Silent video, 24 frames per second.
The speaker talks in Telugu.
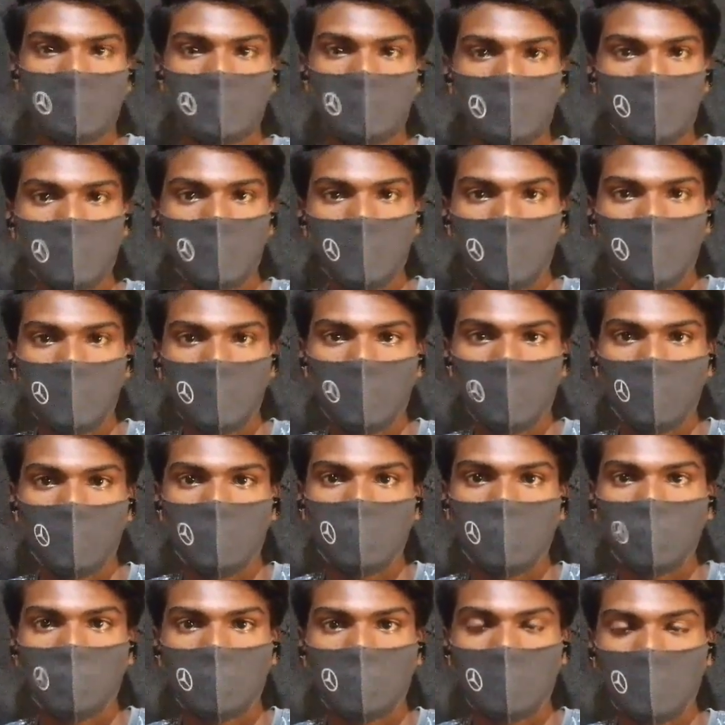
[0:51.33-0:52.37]
ఇది భయ్య
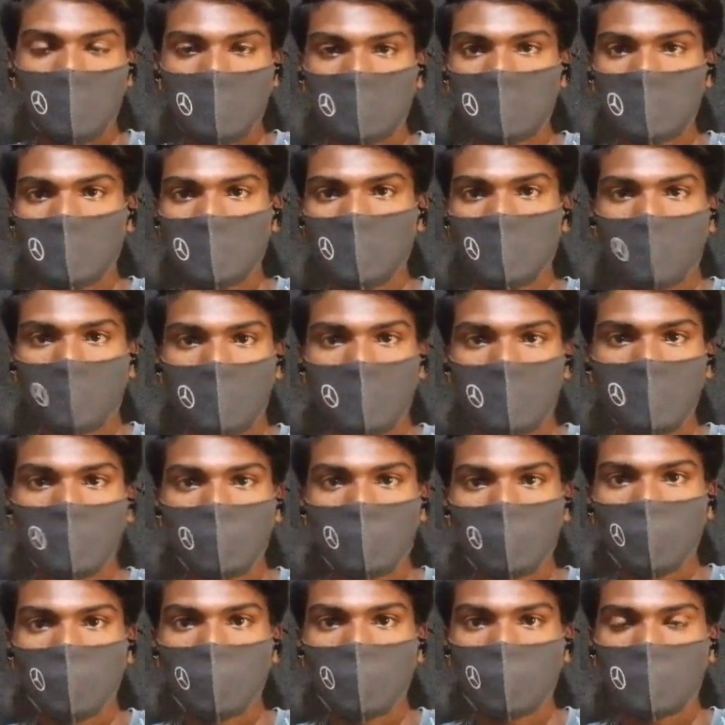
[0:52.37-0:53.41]
అమెజాన్ ప్రైమ్
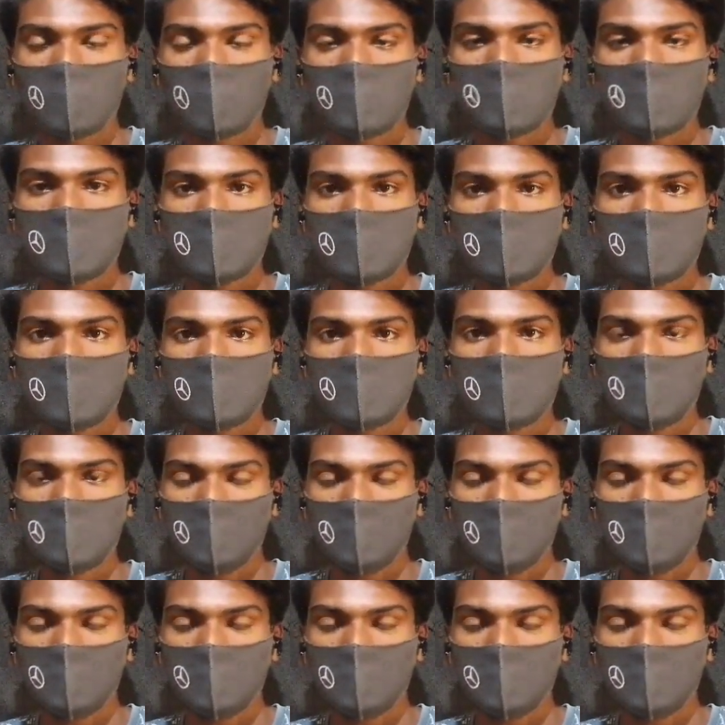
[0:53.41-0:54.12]
ఓటీటీ